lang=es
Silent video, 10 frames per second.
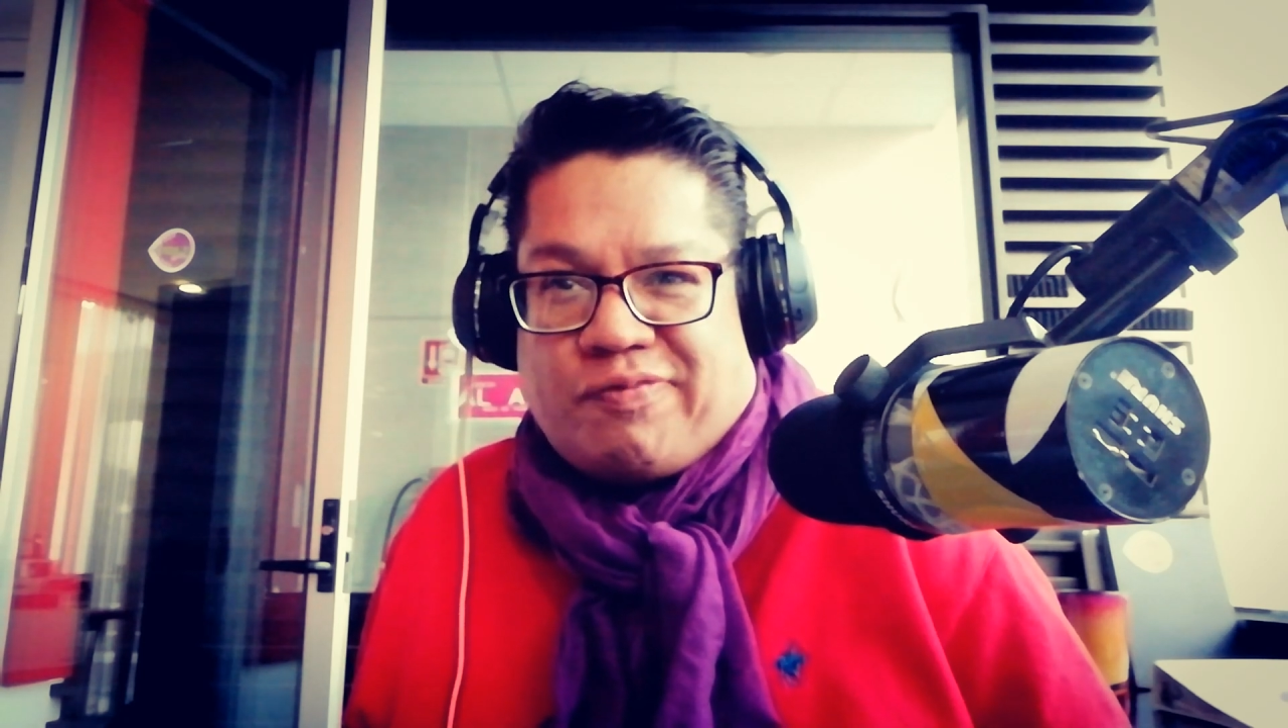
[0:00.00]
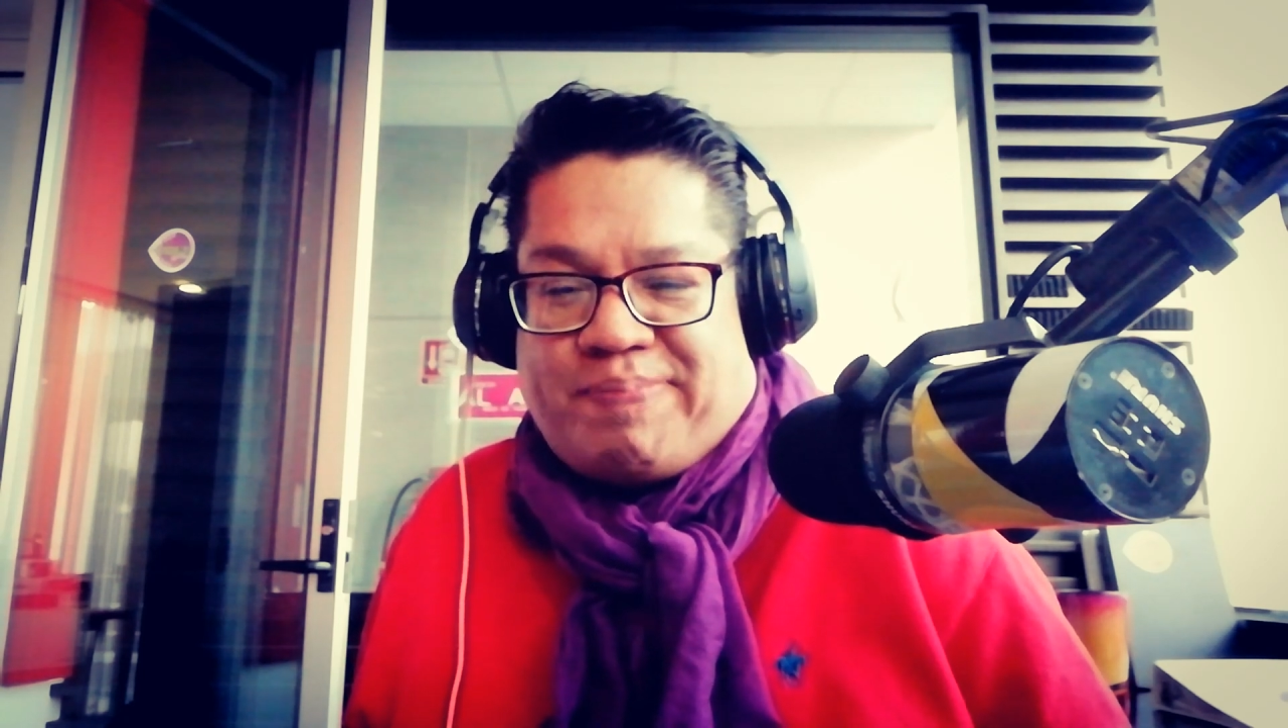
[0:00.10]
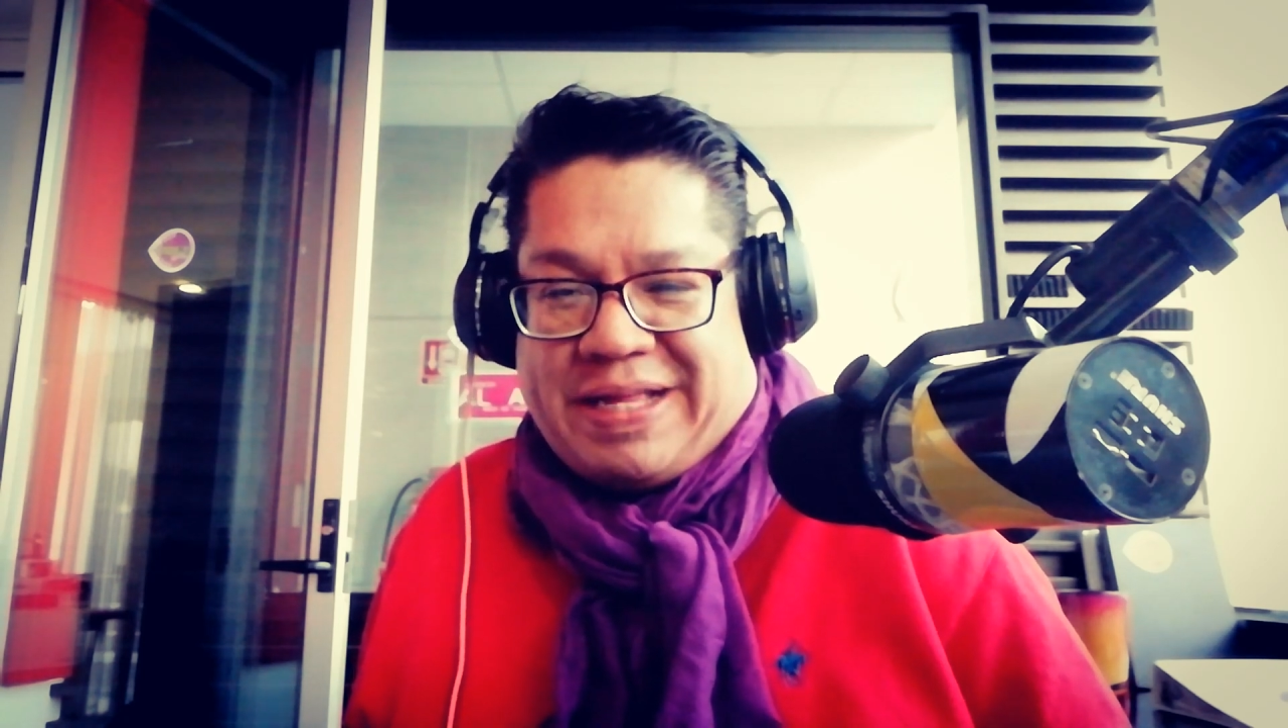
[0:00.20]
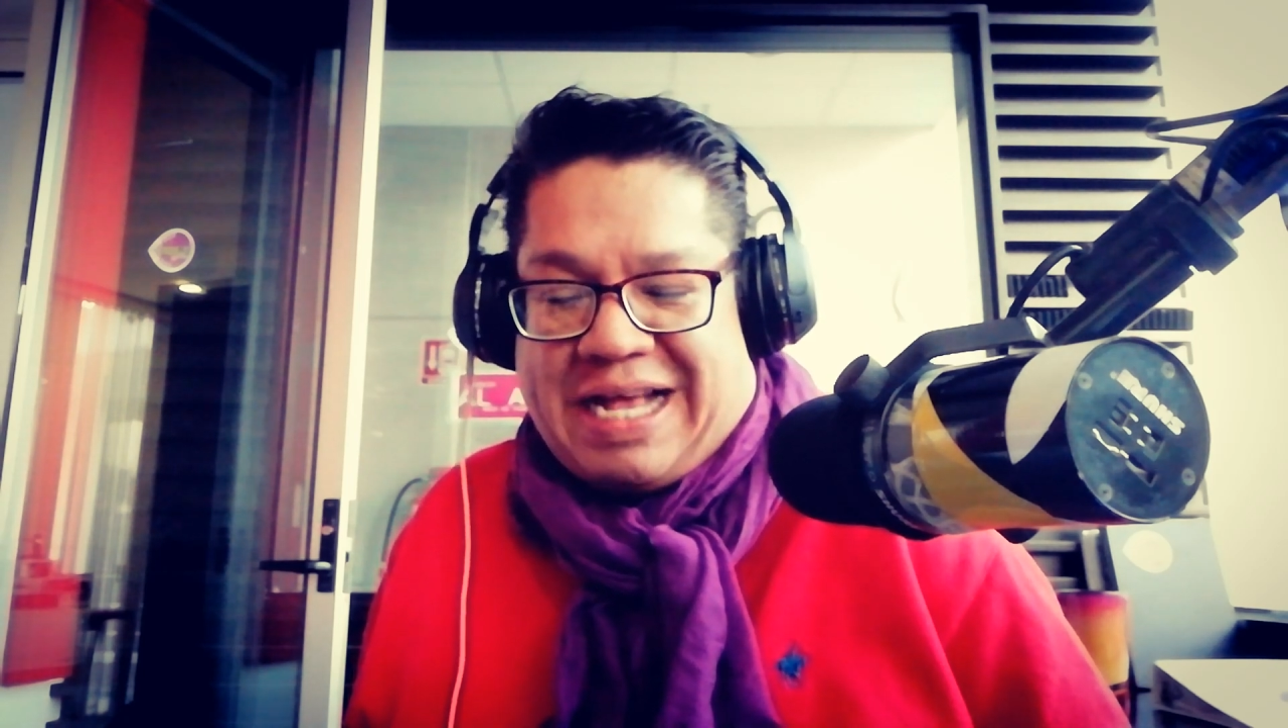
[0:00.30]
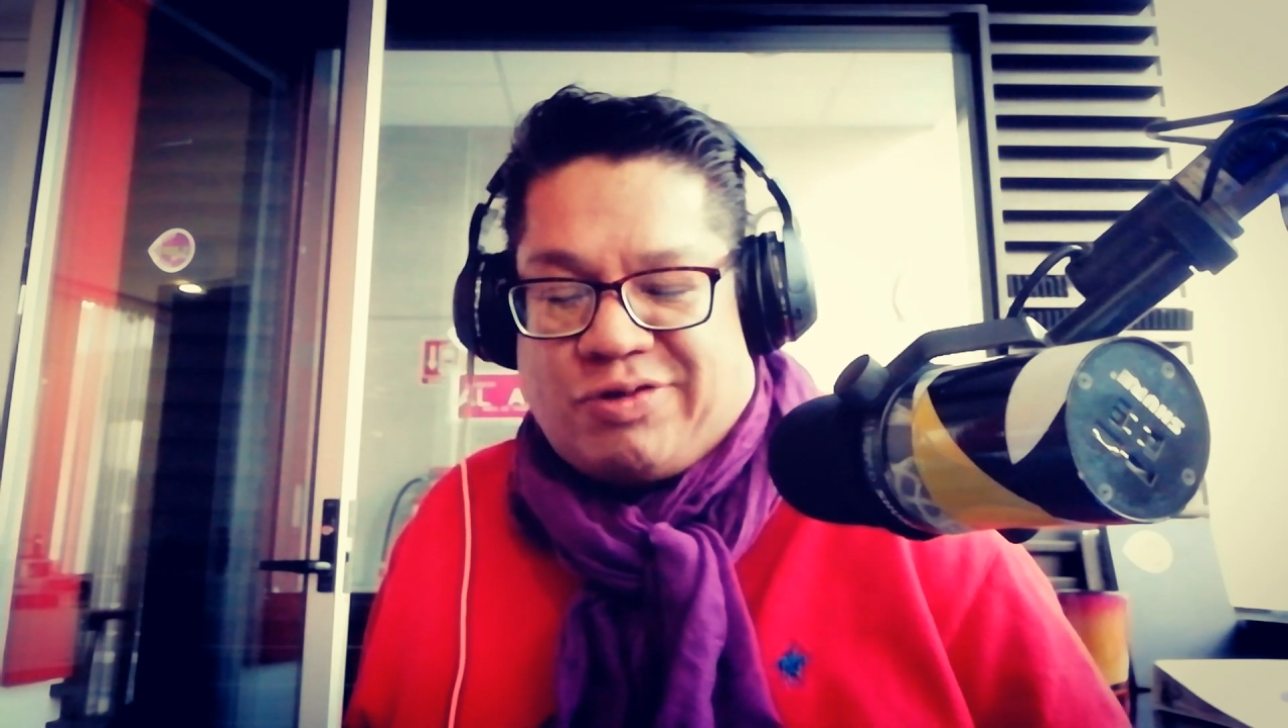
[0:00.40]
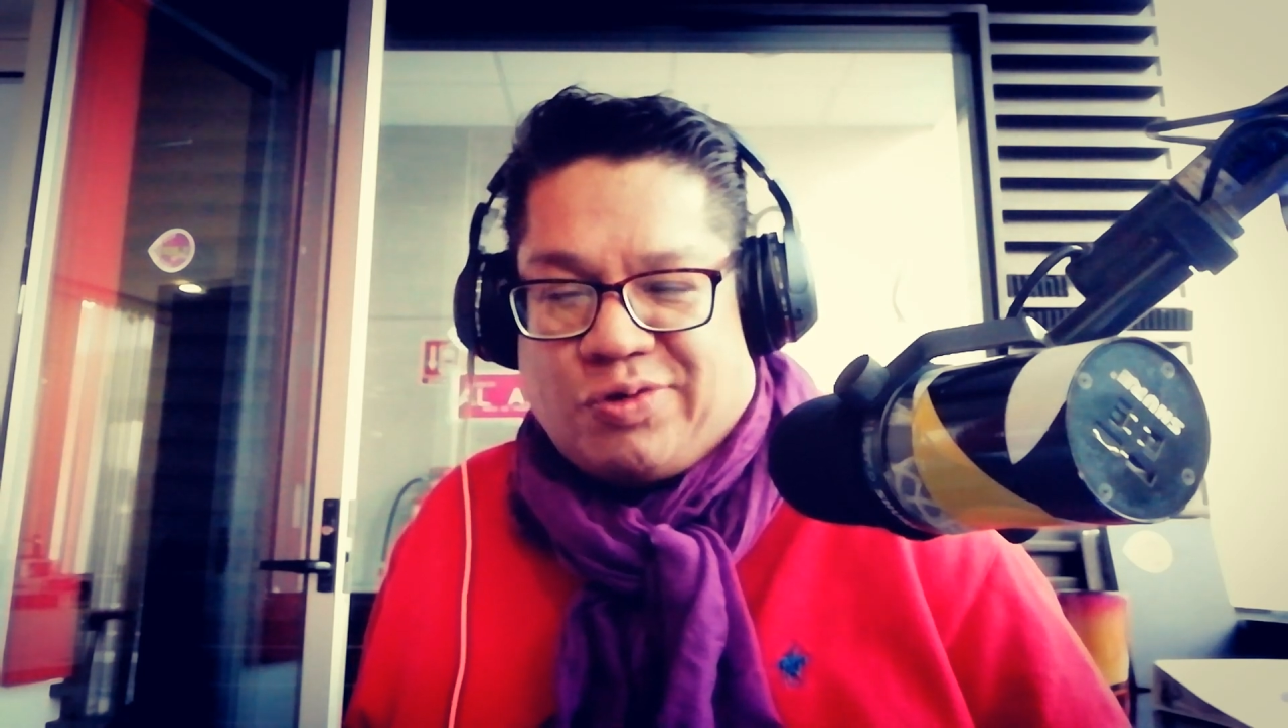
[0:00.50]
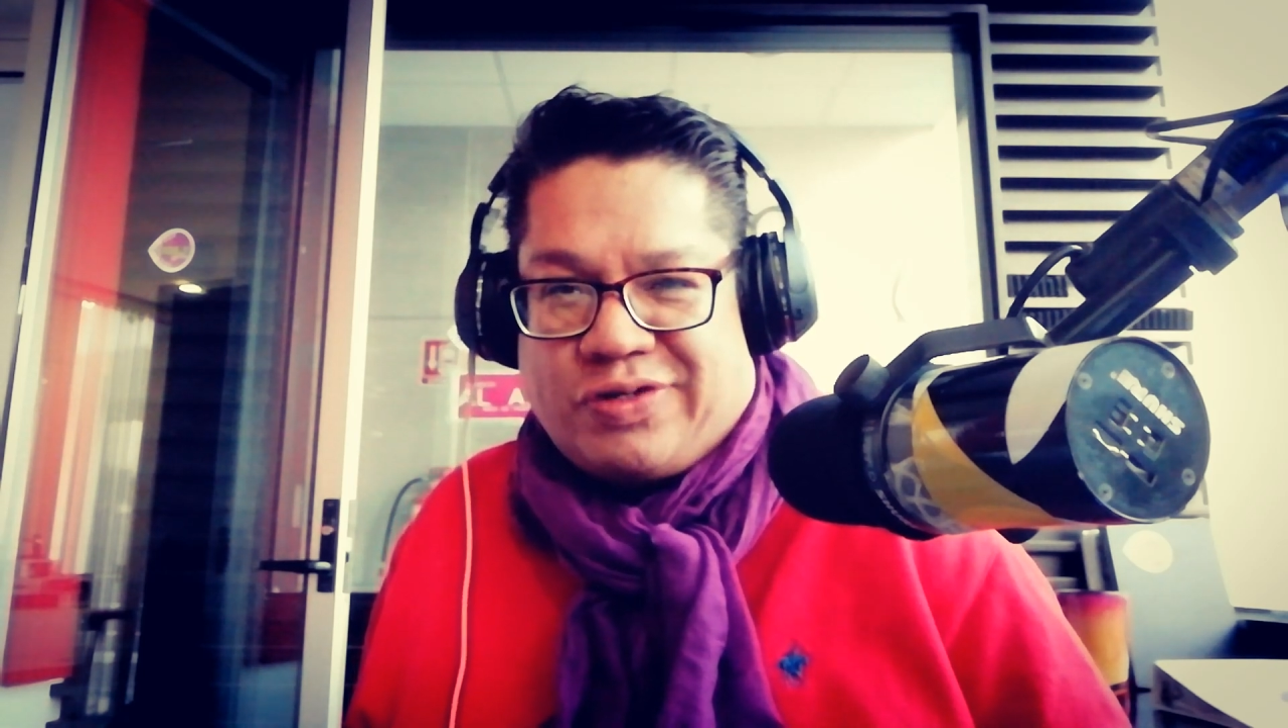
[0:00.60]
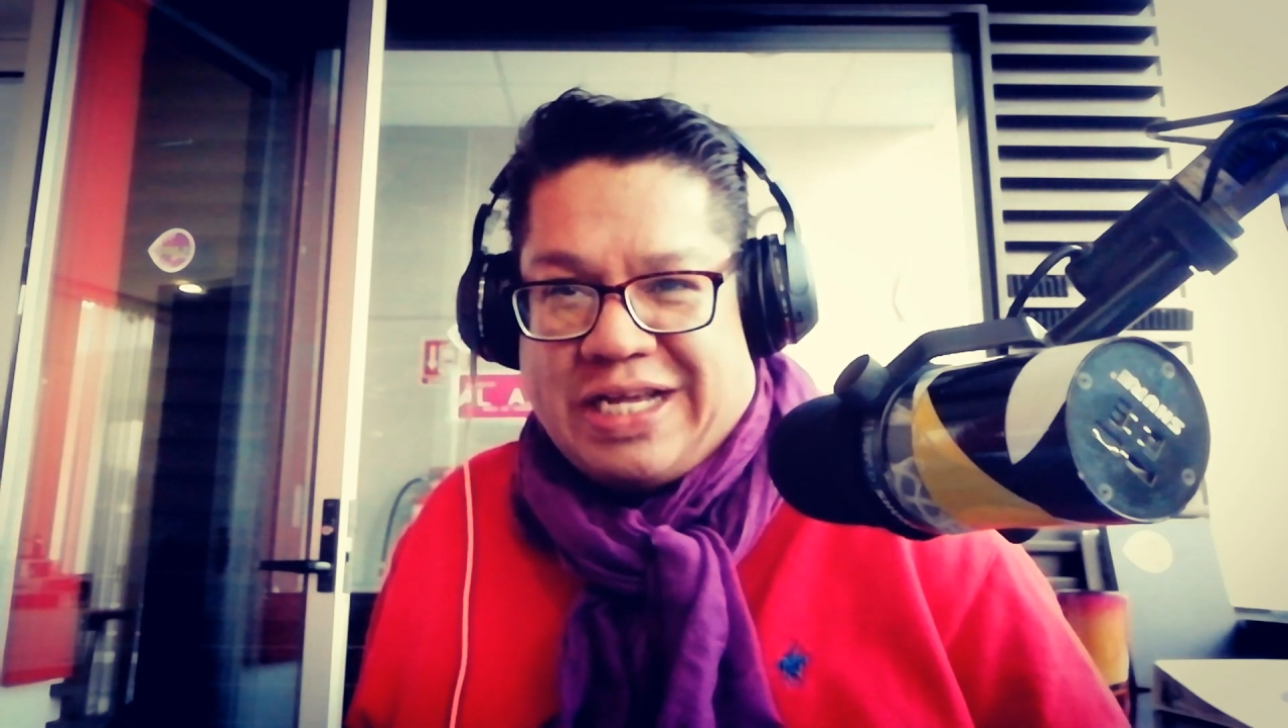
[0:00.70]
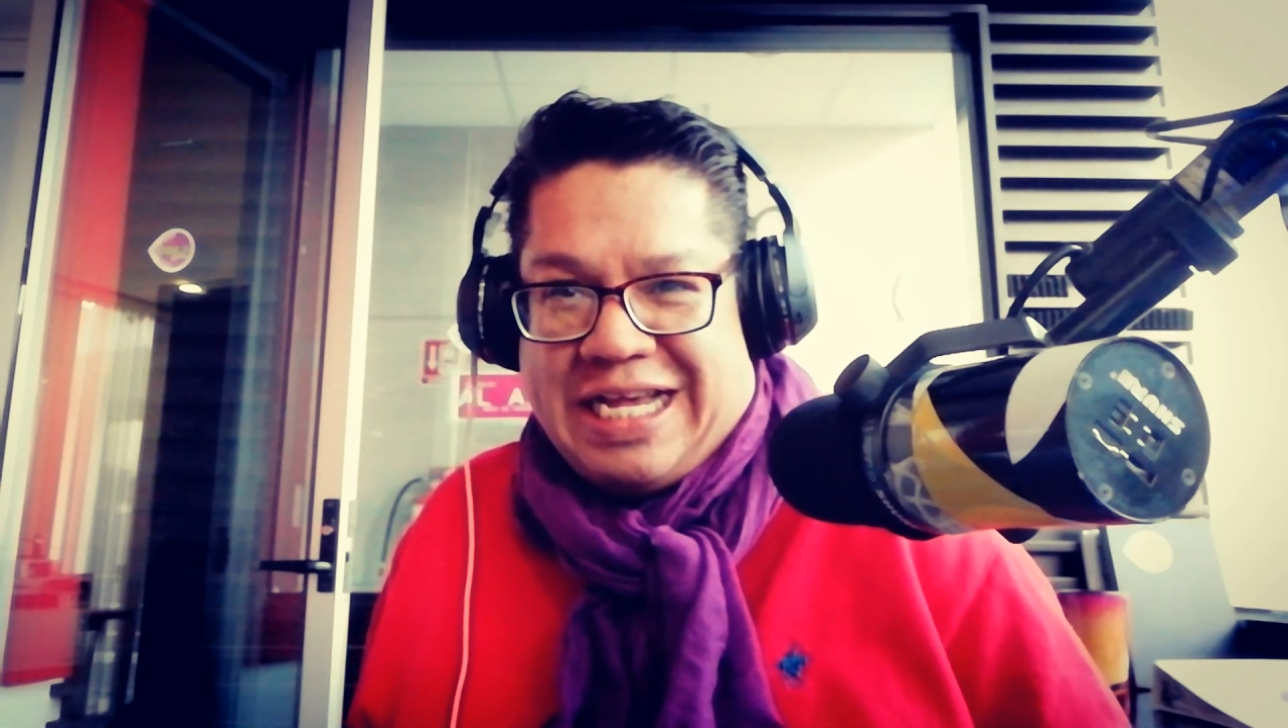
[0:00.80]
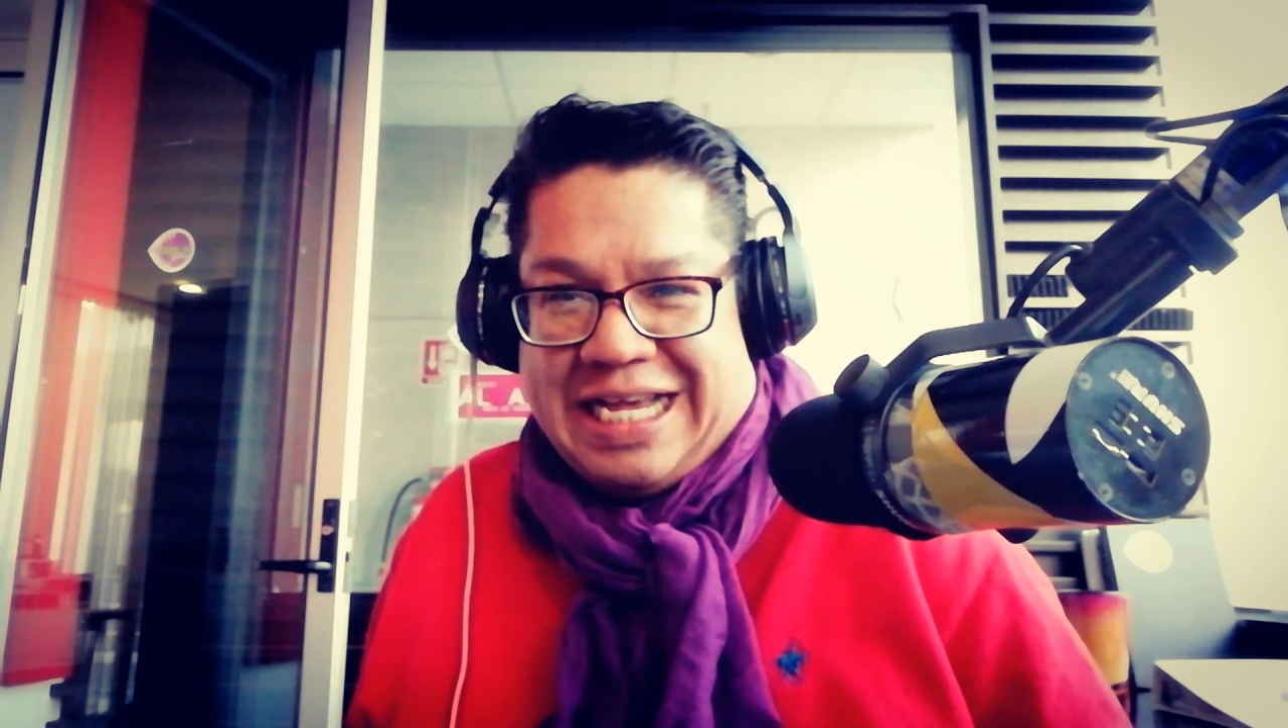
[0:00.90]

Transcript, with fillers: pedazos